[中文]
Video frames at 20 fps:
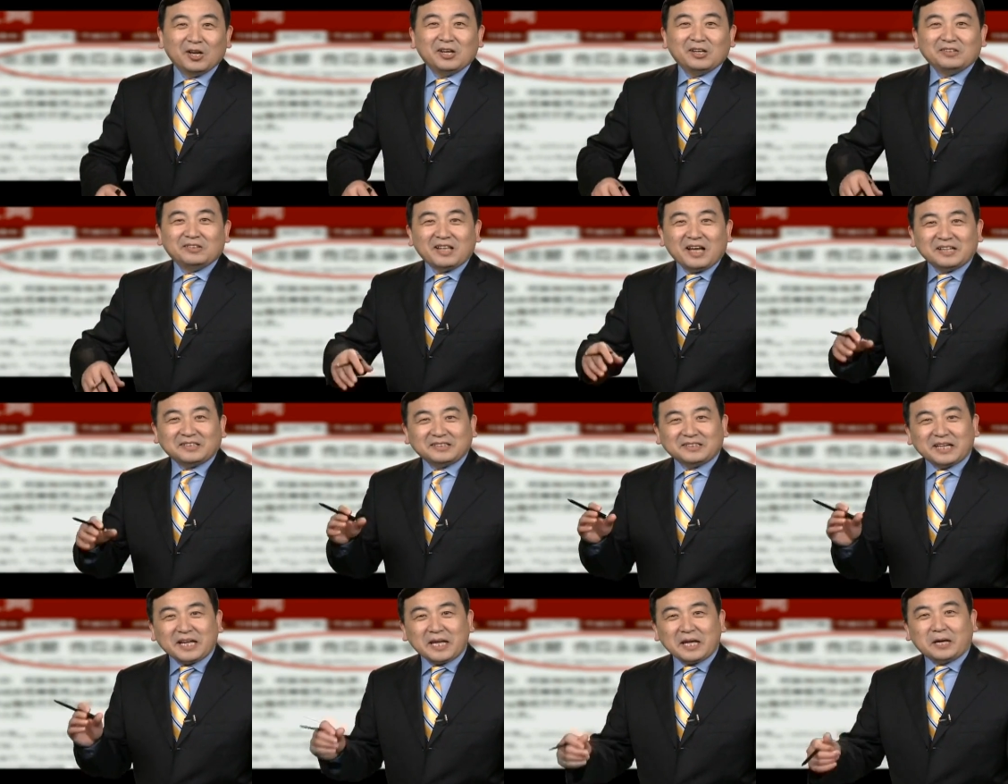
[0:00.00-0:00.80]
那
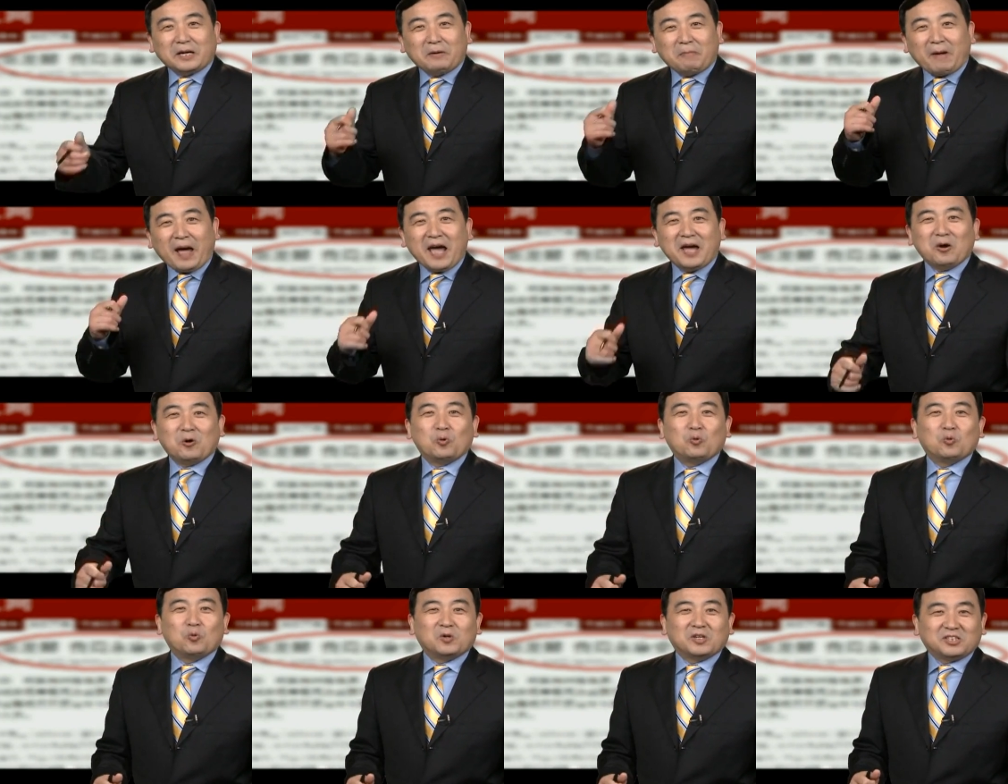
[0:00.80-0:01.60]
这个牌
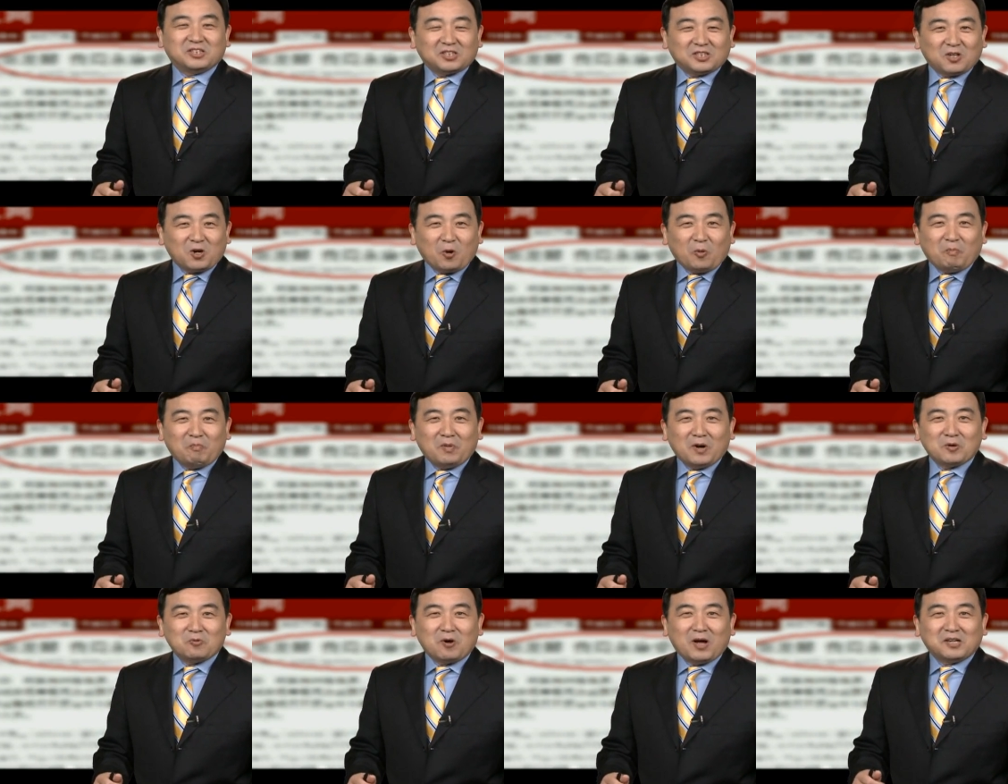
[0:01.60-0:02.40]
糊了之后，
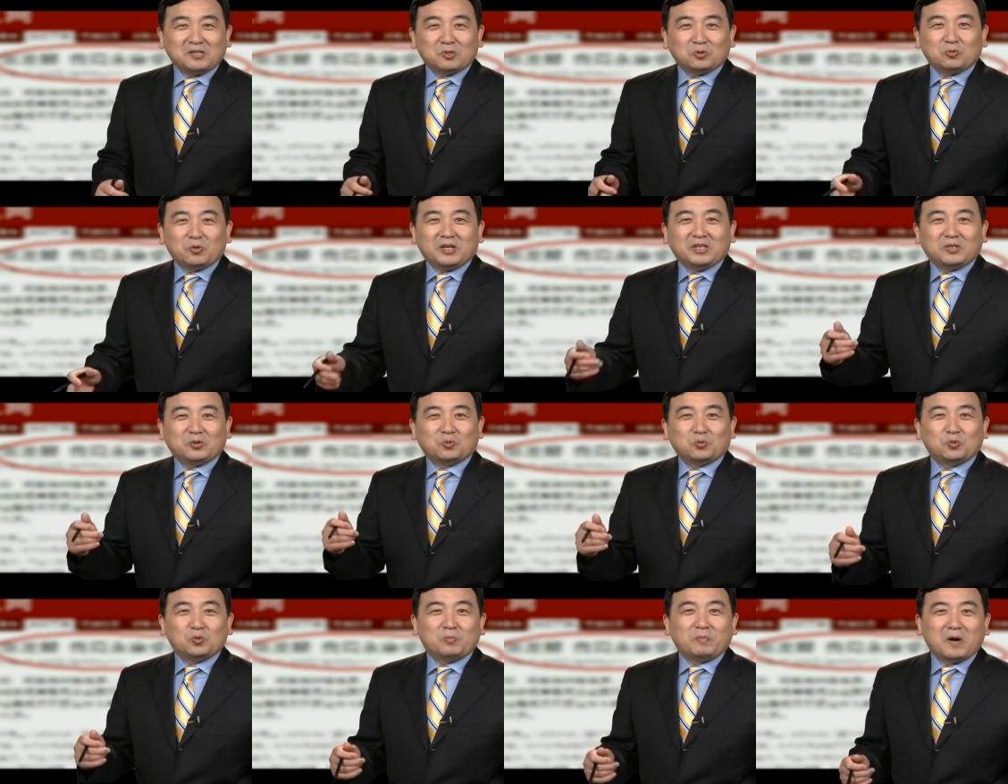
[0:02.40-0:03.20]
甭管是对子
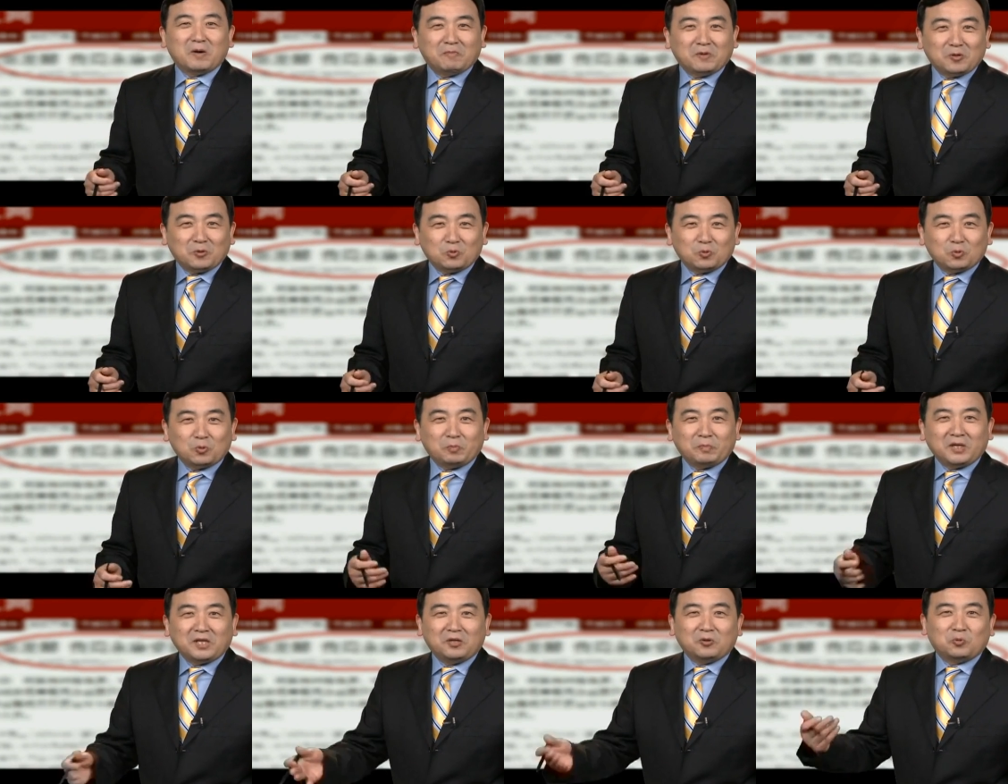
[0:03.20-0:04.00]
糊、碰碰糊、
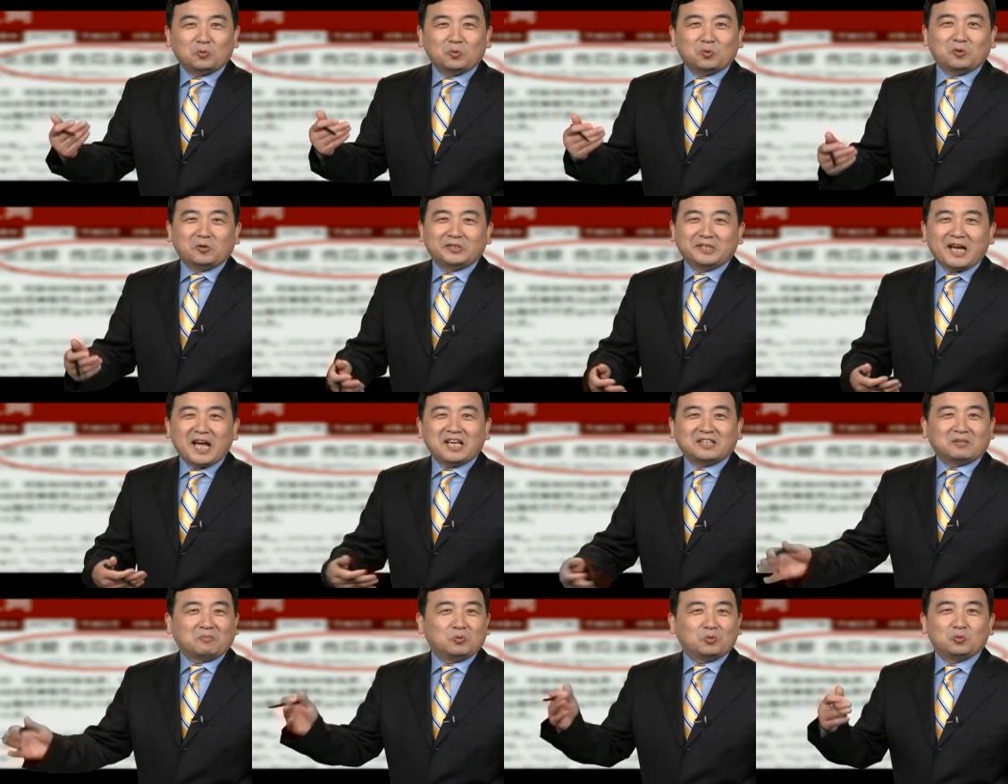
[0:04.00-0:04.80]
屁糊，你爱
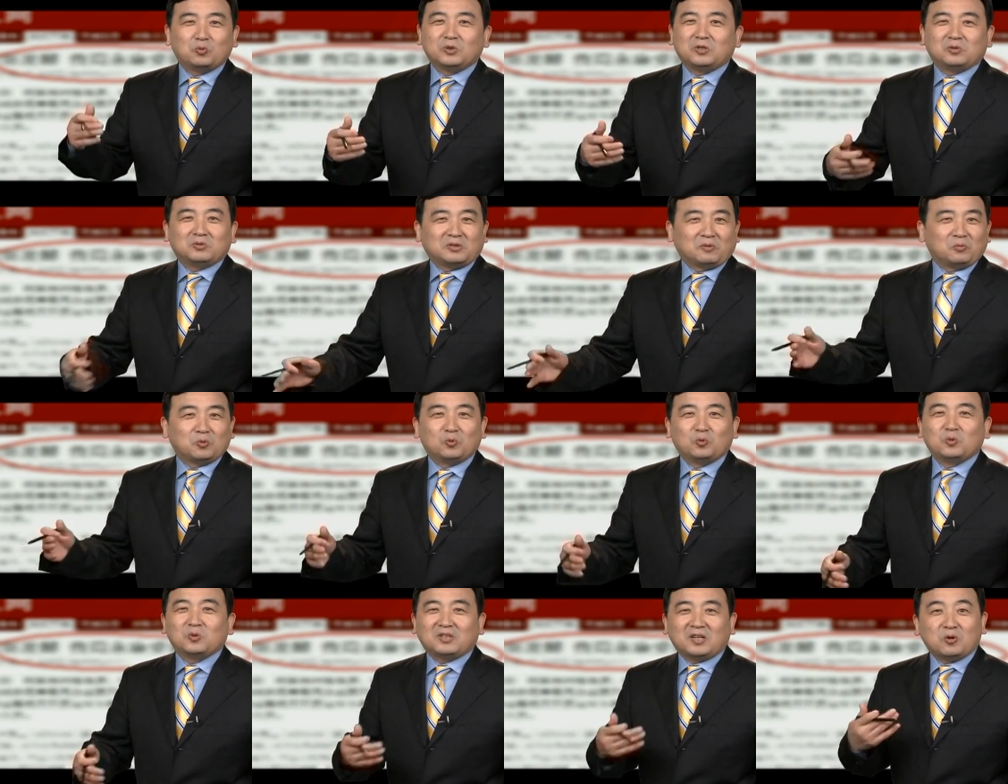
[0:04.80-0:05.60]
怎么糊就怎么
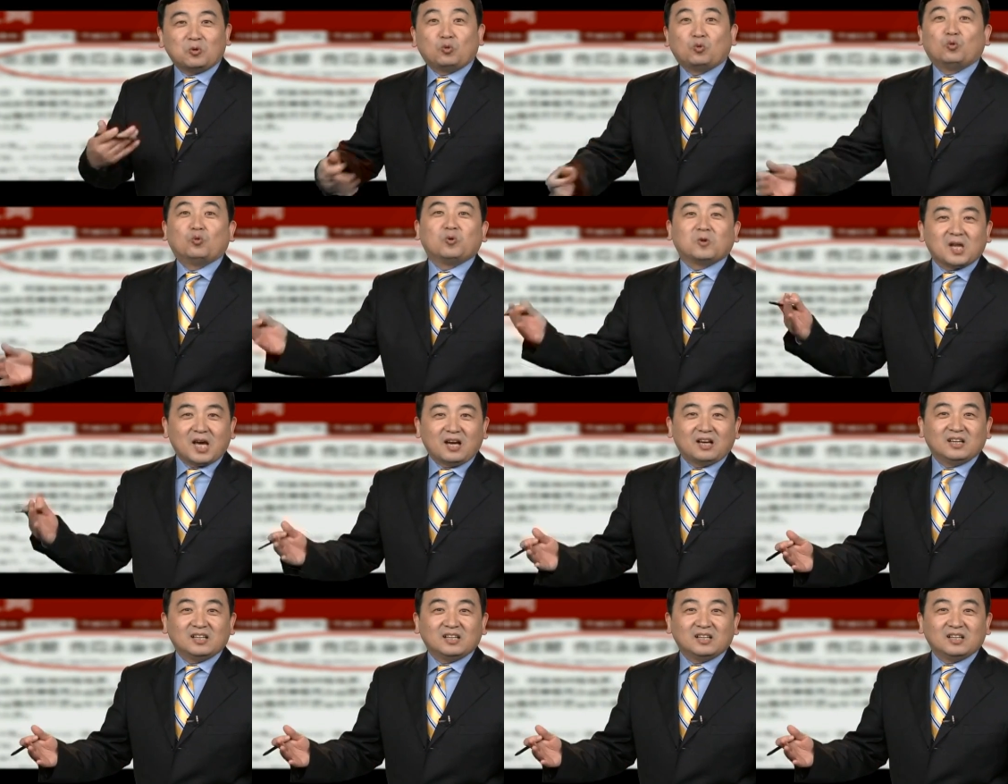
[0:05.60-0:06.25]
糊，他糊了。